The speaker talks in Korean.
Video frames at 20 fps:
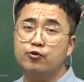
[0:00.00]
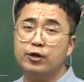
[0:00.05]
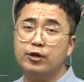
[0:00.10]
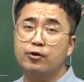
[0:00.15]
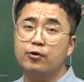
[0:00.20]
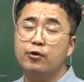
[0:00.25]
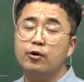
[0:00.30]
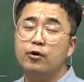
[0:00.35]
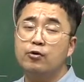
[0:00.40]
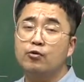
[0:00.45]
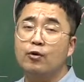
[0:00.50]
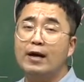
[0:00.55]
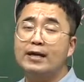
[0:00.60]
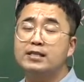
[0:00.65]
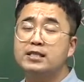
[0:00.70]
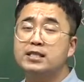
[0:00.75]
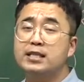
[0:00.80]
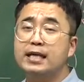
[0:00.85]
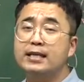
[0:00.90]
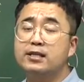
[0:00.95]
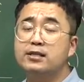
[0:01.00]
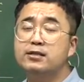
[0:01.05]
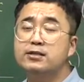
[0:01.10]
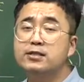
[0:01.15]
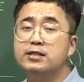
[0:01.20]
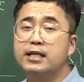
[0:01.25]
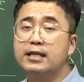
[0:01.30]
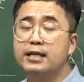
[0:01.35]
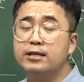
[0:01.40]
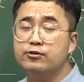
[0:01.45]
우리도 관직에
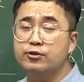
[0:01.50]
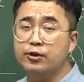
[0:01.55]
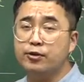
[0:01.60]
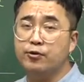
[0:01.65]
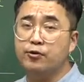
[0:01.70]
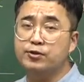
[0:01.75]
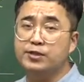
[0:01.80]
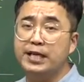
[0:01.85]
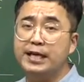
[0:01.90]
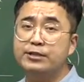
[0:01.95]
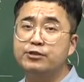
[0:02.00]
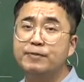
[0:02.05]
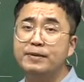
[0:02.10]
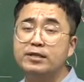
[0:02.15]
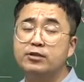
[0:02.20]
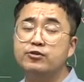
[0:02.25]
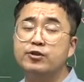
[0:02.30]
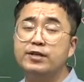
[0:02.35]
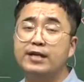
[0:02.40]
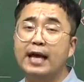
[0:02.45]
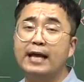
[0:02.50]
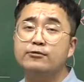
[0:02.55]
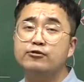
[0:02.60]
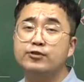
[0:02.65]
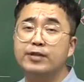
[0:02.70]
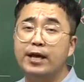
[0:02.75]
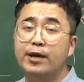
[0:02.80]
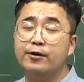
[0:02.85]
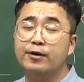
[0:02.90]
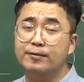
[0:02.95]
등재될 수 있고 재수받을수 있게
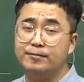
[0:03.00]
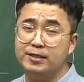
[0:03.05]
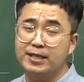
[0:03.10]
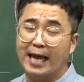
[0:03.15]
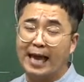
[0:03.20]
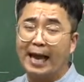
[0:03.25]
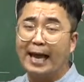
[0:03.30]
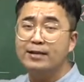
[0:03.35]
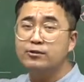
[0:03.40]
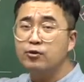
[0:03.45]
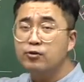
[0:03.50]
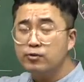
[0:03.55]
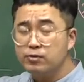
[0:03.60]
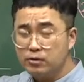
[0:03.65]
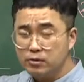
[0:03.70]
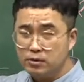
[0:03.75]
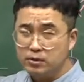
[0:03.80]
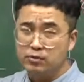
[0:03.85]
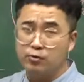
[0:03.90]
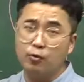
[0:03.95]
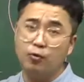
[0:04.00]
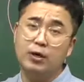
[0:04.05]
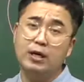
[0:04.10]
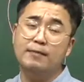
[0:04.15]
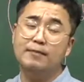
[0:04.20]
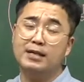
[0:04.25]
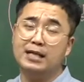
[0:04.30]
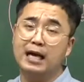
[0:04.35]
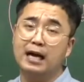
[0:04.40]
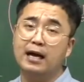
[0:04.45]
해주세요. 라면서 계속
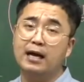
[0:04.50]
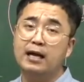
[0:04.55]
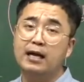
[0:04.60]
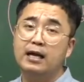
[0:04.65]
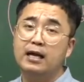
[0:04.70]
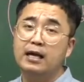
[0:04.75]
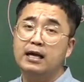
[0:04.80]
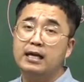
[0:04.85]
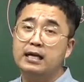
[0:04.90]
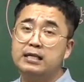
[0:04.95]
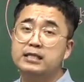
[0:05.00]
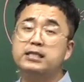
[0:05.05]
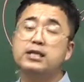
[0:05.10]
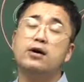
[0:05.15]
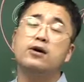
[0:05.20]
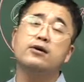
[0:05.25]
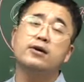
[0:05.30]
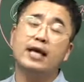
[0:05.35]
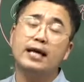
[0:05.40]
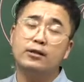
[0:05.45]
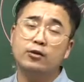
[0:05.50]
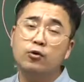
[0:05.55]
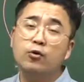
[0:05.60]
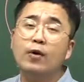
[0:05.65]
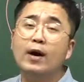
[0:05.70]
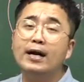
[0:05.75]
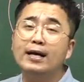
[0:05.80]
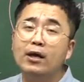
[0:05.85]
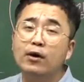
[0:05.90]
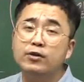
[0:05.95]
올립니다. 그런 게
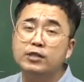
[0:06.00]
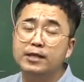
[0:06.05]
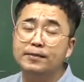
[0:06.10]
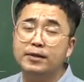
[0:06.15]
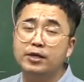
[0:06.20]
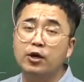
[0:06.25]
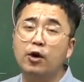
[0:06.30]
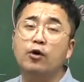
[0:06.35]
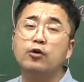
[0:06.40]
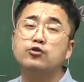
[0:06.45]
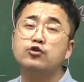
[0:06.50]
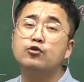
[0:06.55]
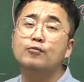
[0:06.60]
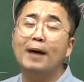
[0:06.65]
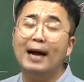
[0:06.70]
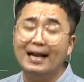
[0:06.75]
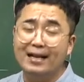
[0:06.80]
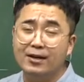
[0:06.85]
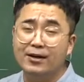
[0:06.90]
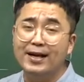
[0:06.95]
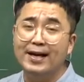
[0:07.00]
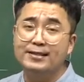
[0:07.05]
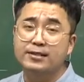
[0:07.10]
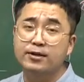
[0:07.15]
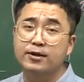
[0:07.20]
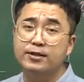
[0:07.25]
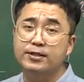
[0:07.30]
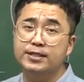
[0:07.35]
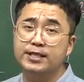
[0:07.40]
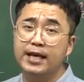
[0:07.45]
통한 게 언제면 냐 영조 말년에
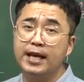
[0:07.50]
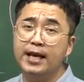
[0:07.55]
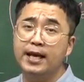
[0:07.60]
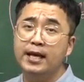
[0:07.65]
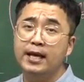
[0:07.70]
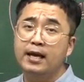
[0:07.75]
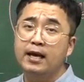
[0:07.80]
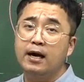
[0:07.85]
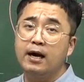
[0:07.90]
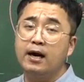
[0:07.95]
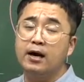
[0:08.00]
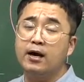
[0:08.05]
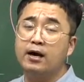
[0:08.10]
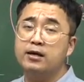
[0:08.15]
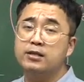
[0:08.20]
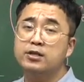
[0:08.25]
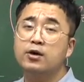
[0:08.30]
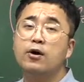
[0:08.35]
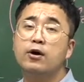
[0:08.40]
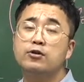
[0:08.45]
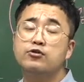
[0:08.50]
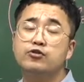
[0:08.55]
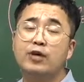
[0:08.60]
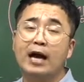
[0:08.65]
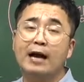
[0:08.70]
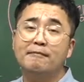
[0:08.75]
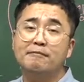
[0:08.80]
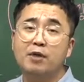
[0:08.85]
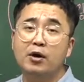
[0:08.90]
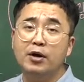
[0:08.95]
가서 이제 어, 서울 중에
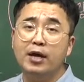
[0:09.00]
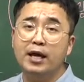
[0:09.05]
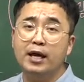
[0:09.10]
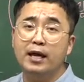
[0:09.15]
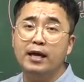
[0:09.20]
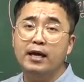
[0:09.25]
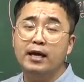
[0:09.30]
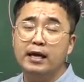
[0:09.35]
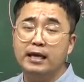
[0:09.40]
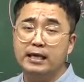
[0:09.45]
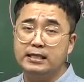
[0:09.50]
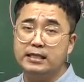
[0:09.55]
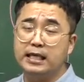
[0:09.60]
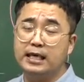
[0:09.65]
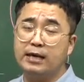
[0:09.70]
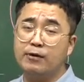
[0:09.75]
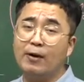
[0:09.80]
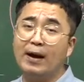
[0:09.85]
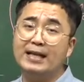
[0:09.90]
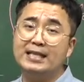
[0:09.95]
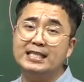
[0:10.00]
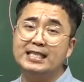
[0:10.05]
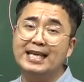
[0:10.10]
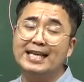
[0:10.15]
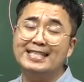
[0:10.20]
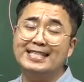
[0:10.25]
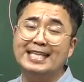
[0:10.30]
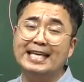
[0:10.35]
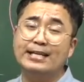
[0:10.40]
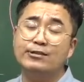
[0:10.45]
한 명이 이제
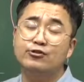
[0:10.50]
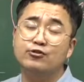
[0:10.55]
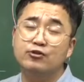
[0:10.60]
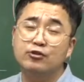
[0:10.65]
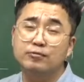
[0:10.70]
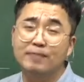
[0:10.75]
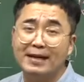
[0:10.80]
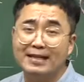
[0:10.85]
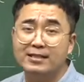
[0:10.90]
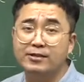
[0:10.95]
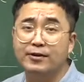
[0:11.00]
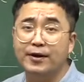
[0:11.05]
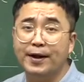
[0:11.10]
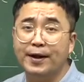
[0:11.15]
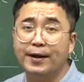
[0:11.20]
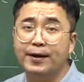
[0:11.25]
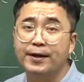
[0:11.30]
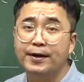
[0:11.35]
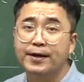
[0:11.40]
관직에 재수를 받은 거예요.